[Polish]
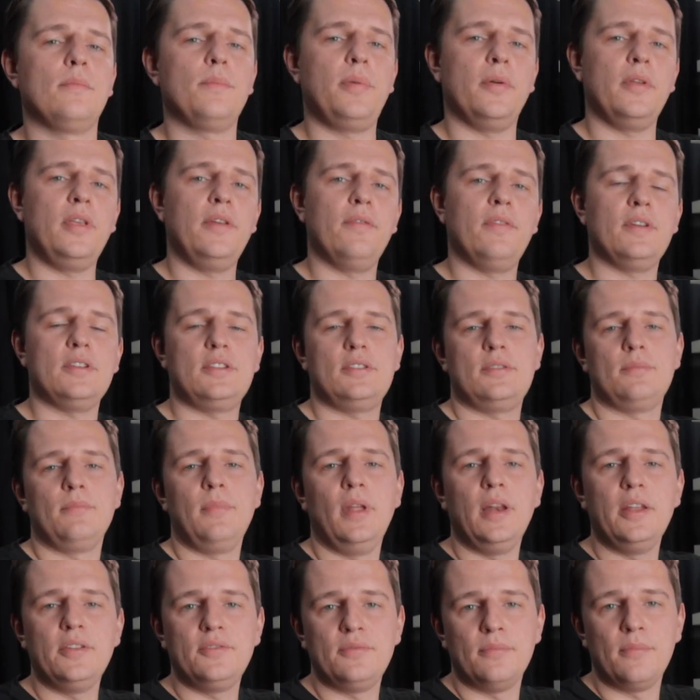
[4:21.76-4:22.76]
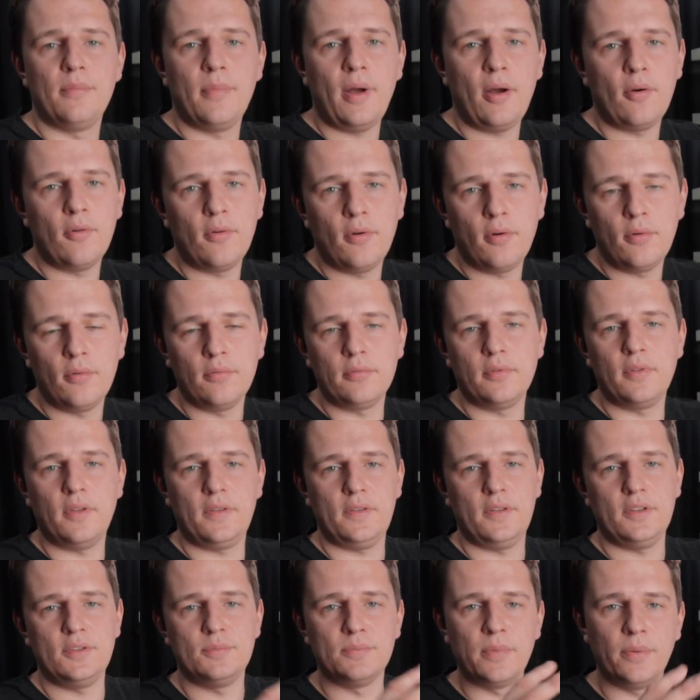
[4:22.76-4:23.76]
Ponieważ mieliśmy małą,
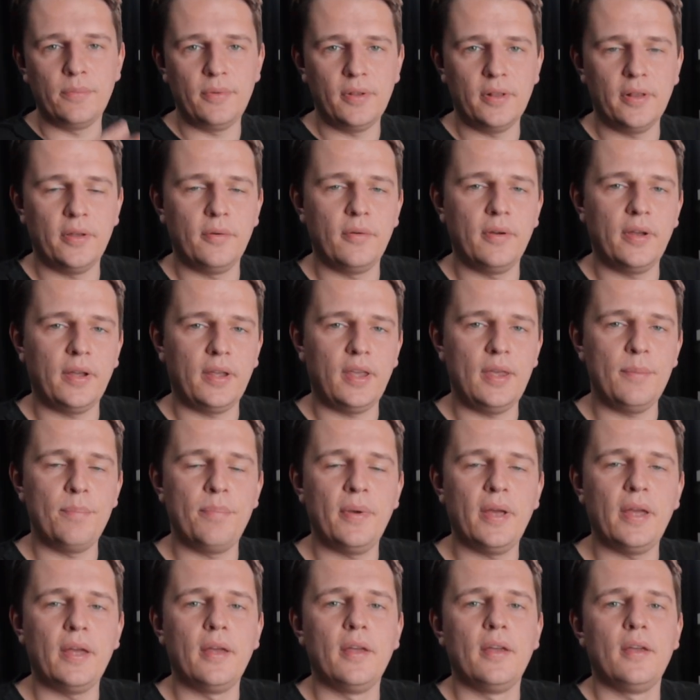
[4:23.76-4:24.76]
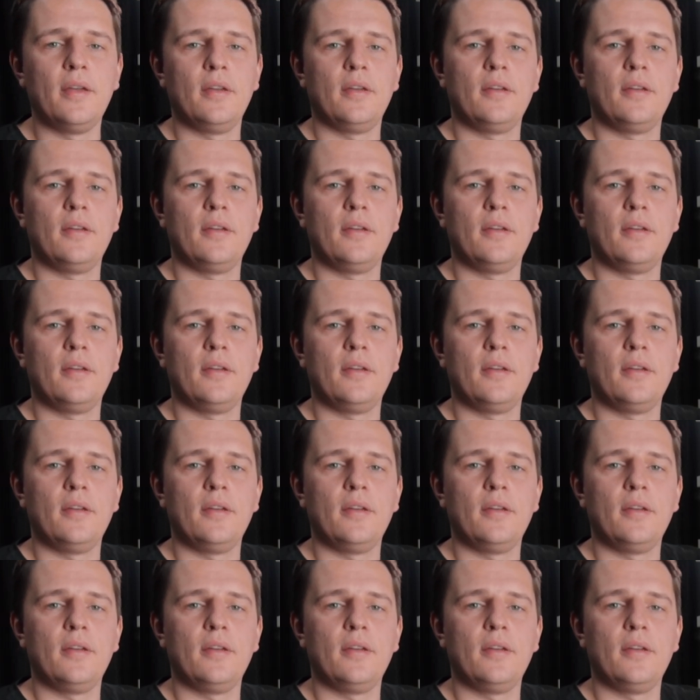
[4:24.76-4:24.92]
dosyć mobilną ekipę,